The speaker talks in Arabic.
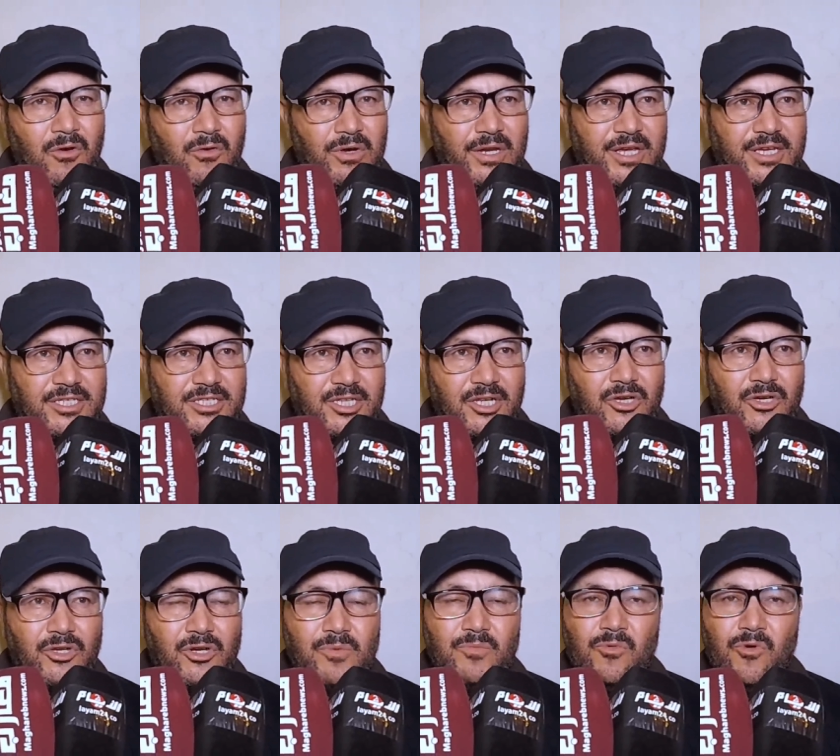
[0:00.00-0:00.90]
والله يكثر
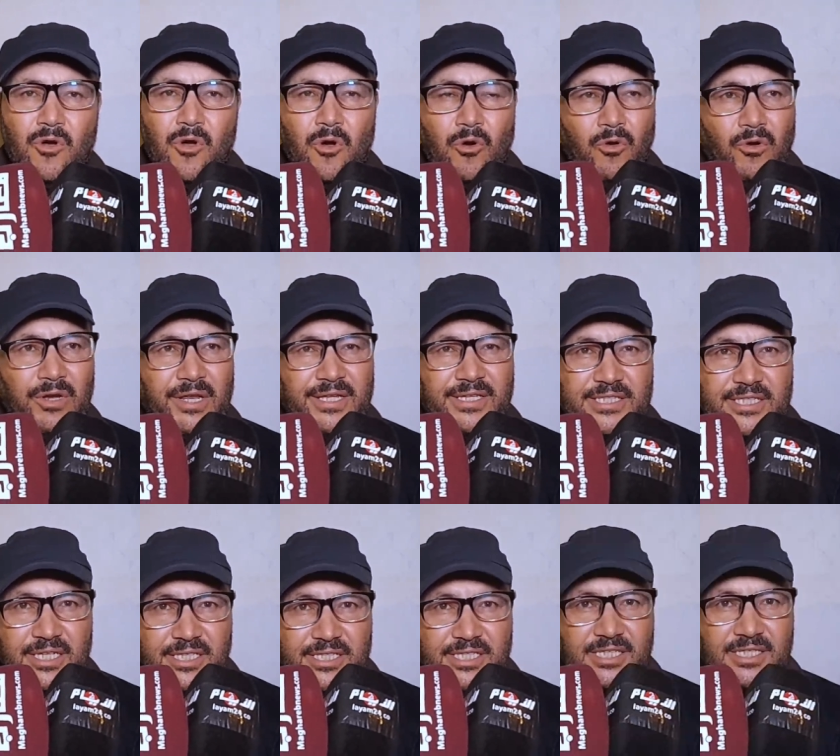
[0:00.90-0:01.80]
خيرهم والله
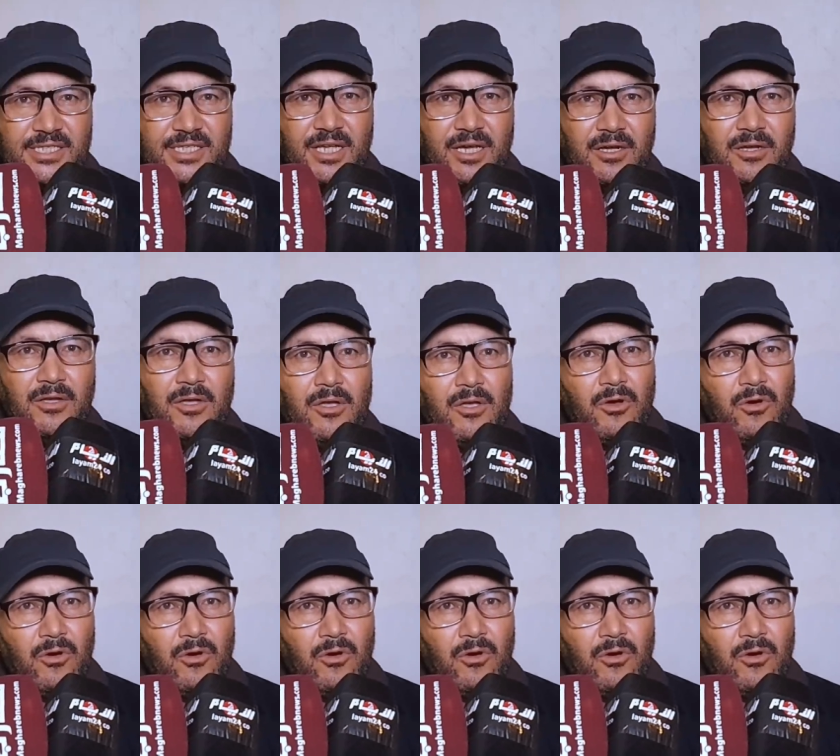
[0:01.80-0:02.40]
ينصر سيدنا